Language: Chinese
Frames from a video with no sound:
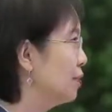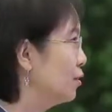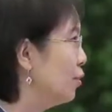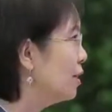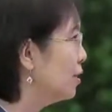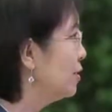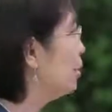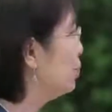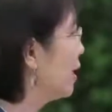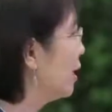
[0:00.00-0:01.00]
虽然时
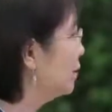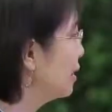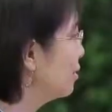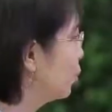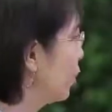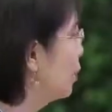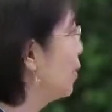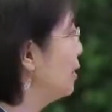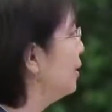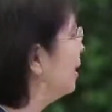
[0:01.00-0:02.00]
间不长，但是短
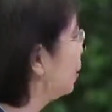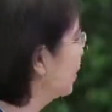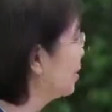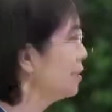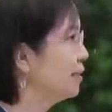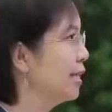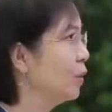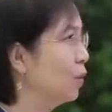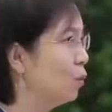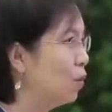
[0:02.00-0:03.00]
短一年多的时
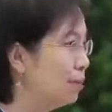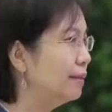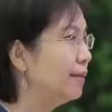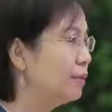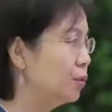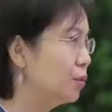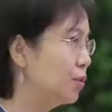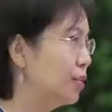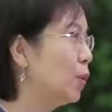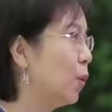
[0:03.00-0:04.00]
间，我们呢就有
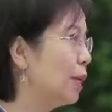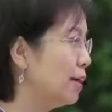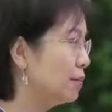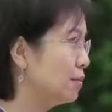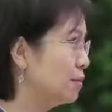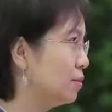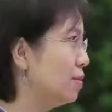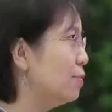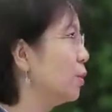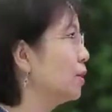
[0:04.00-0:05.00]
机会让
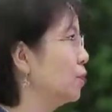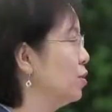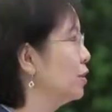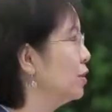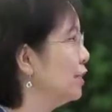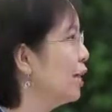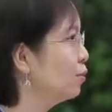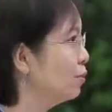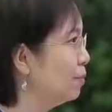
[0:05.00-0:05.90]
这么多的学生项目